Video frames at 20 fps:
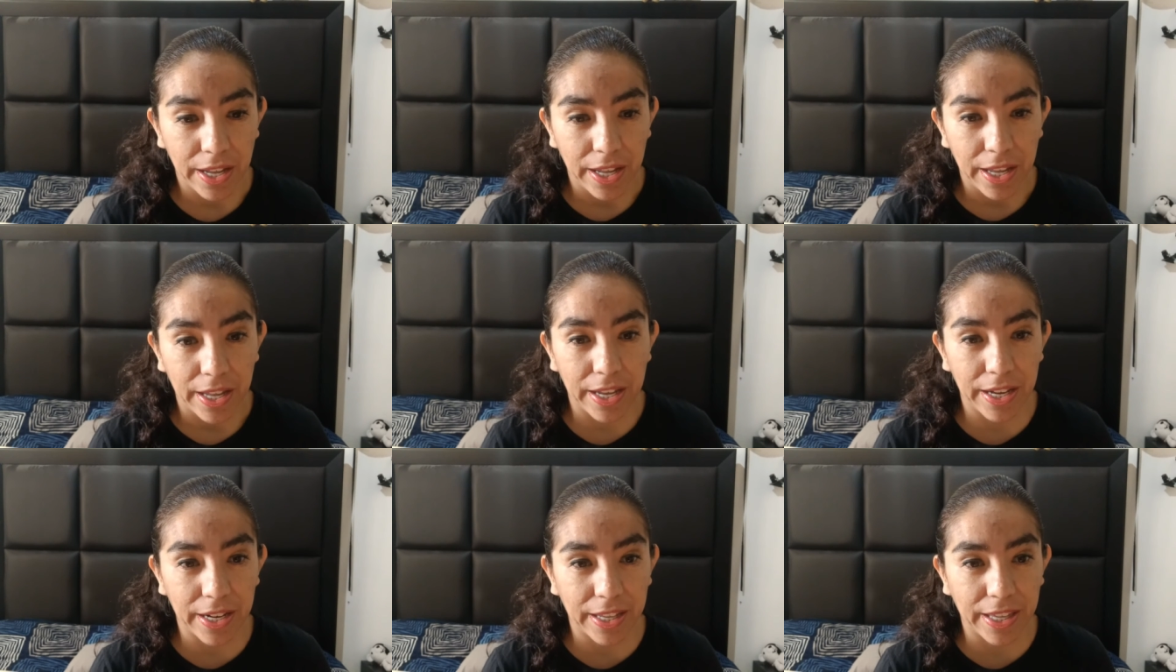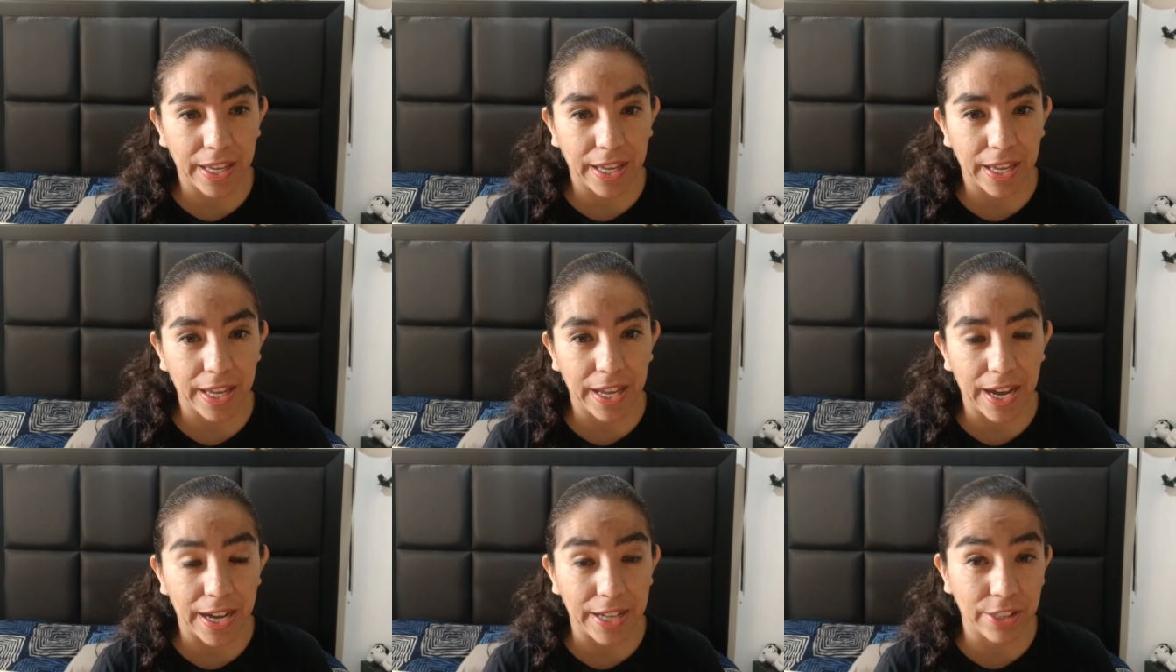el
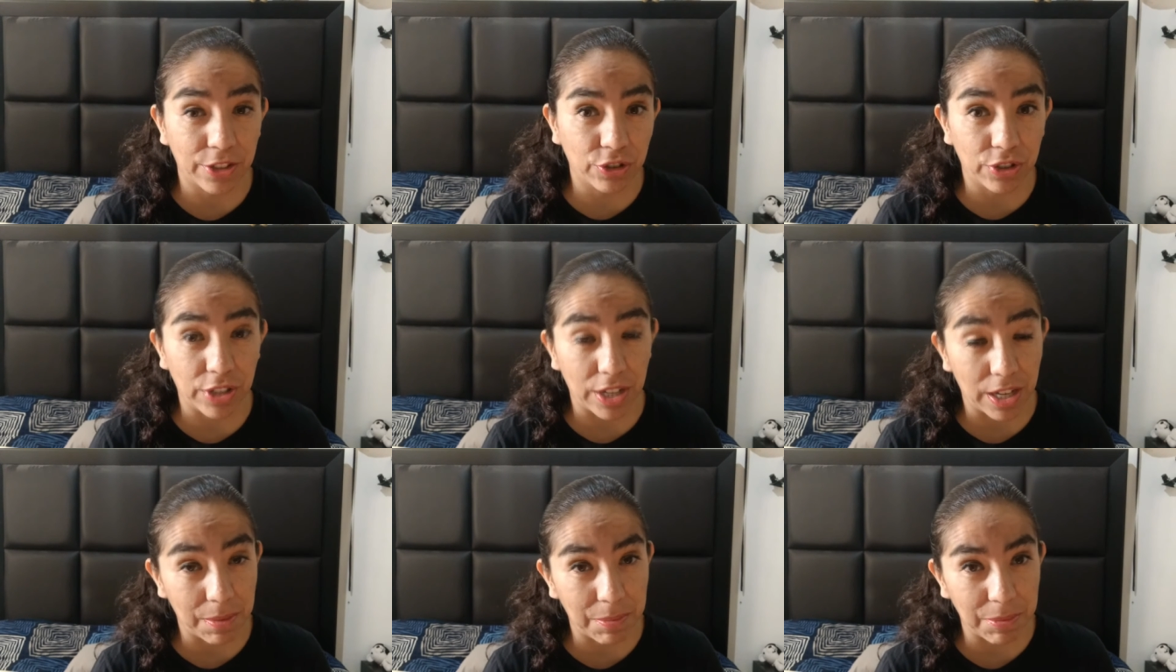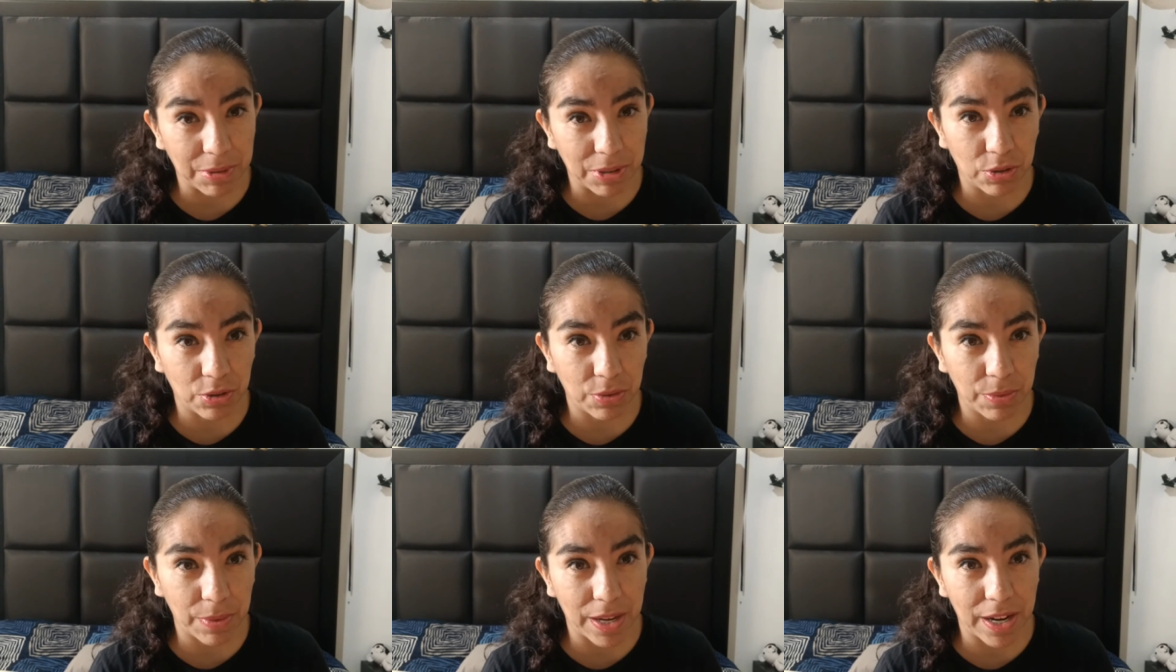que Atos y Aramis
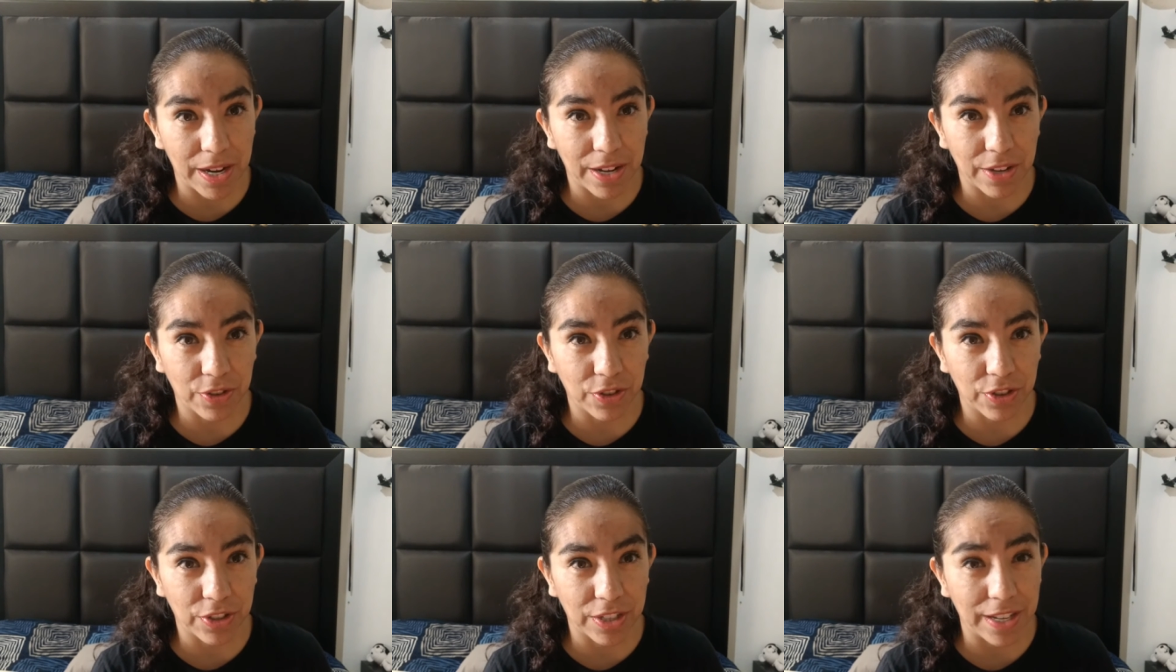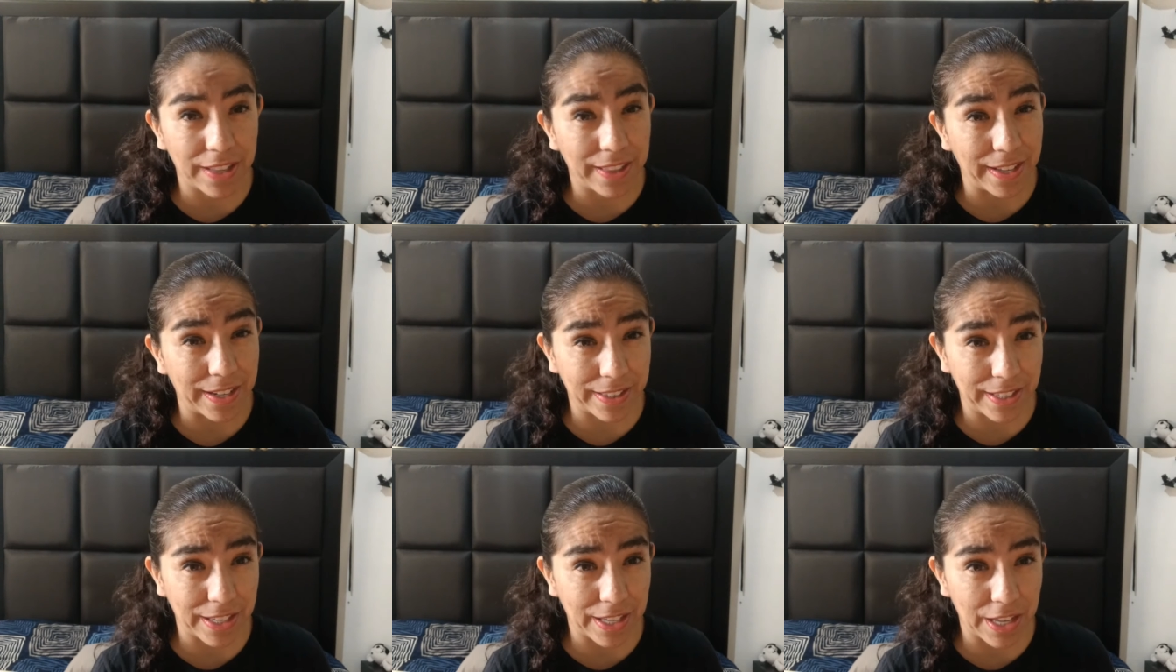estuvieran en contra de
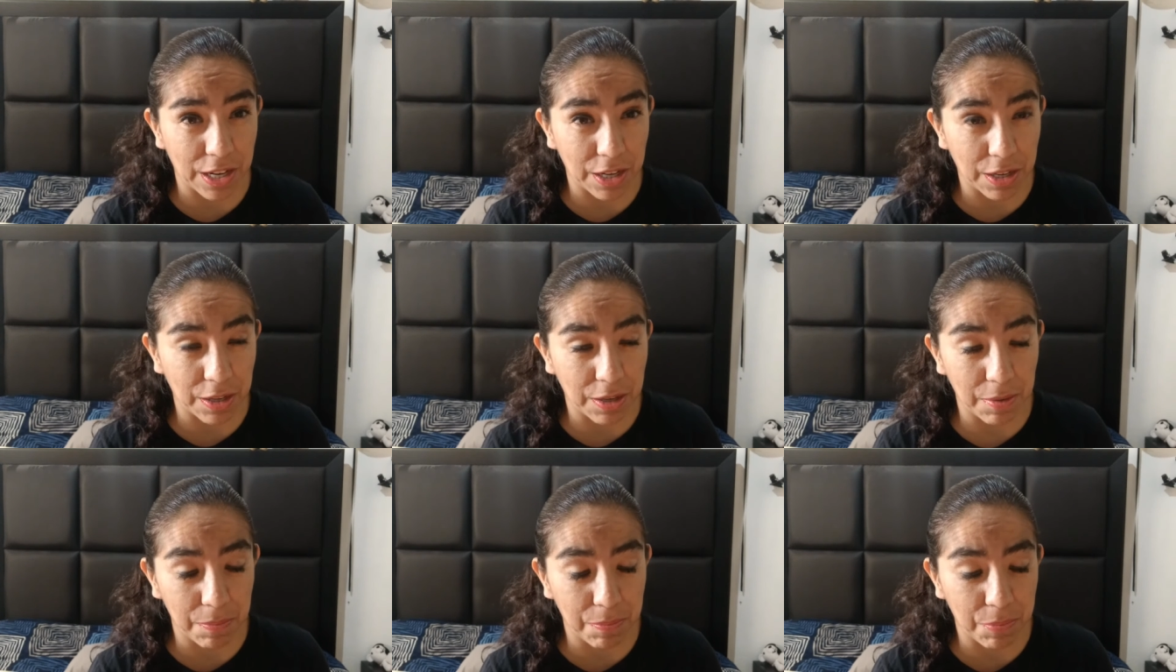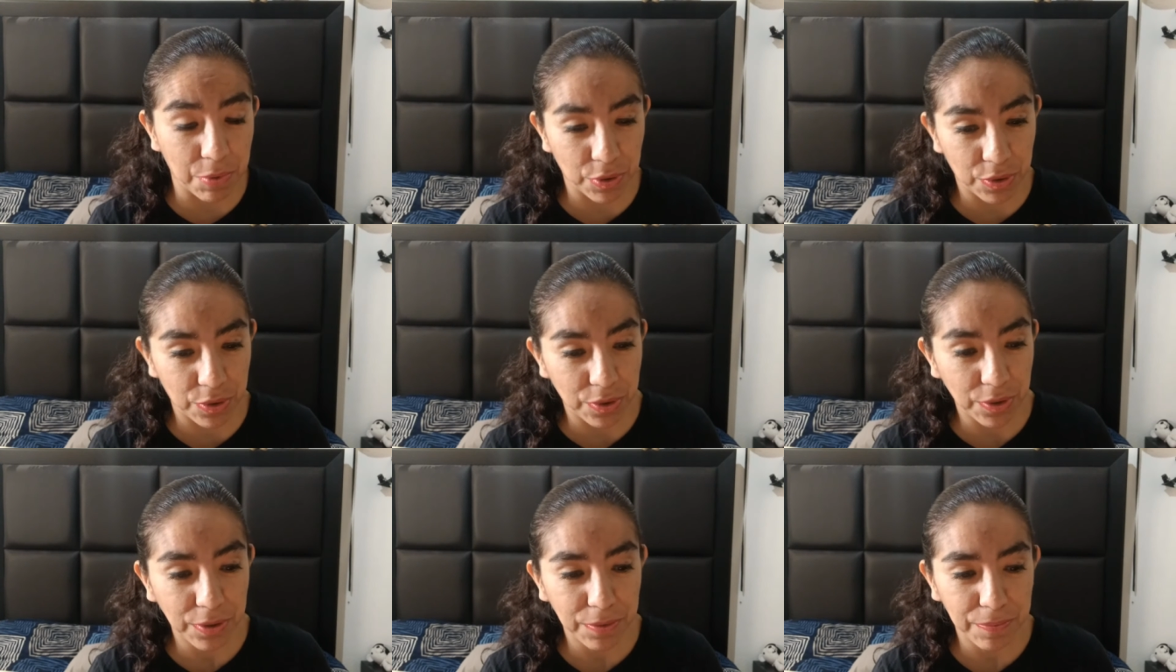D'Artagnan y
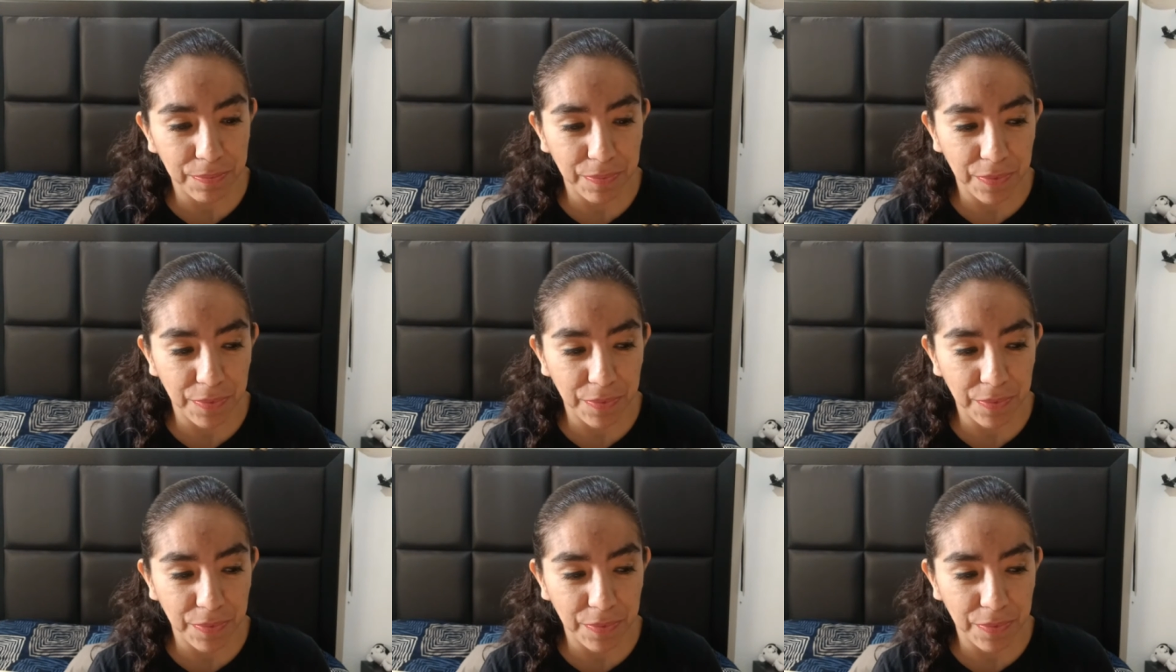Portos.